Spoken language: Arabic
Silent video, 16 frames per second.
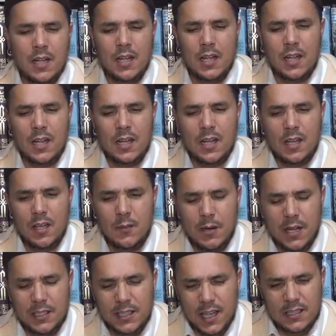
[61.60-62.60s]
آه،
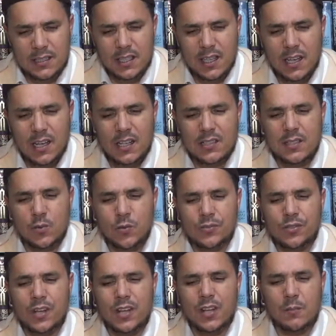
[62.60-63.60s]
عباداته التي
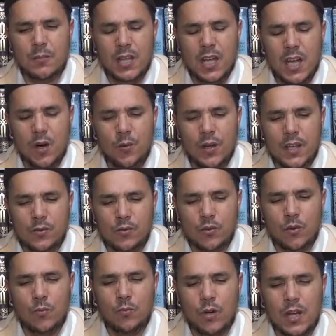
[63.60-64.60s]
يصلي بها
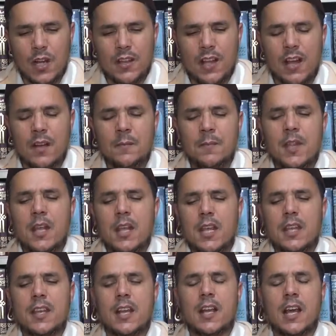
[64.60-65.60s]
ويصوم وكذا
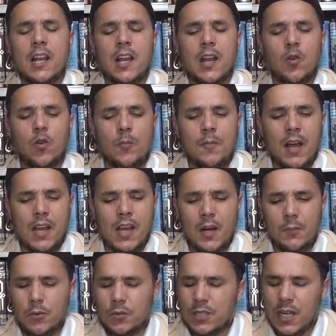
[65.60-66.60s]
اذا كان له مال
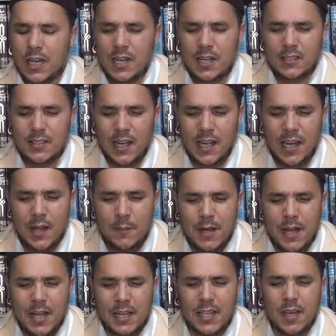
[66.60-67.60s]
لا بد ان يتعلم
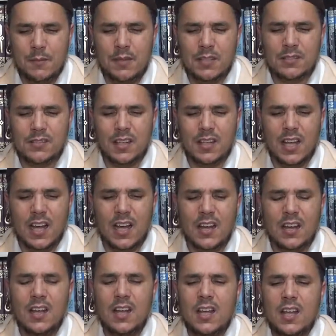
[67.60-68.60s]
احكام
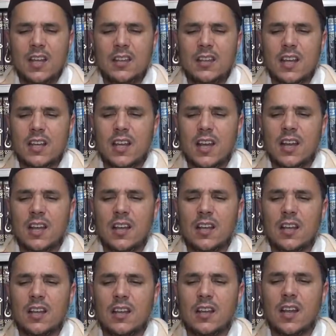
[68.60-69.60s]
الزكاه اذا كان
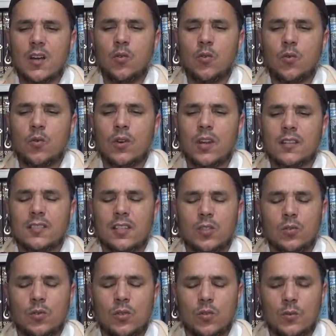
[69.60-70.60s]
له
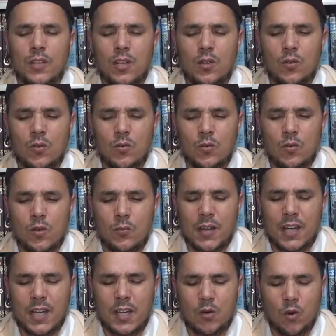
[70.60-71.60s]
رصيد يمكنه
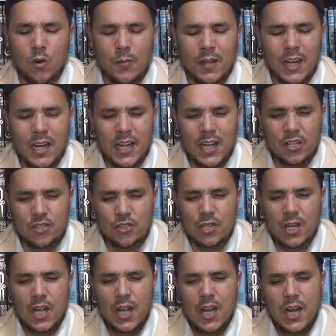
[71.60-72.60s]
يمكنه من الحج
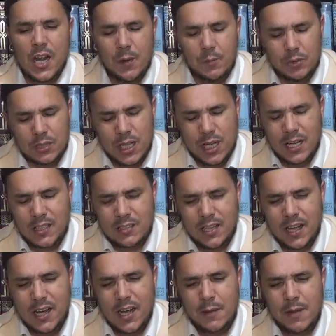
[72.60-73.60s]
لا بد ان
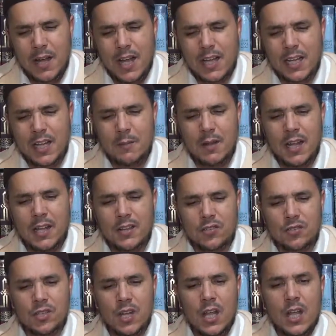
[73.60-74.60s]
يتعلم احكام
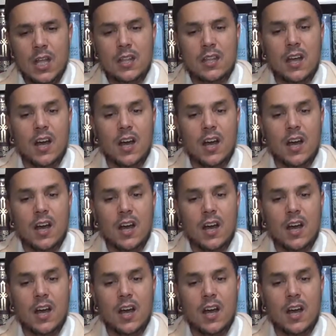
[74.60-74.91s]
الحج اذا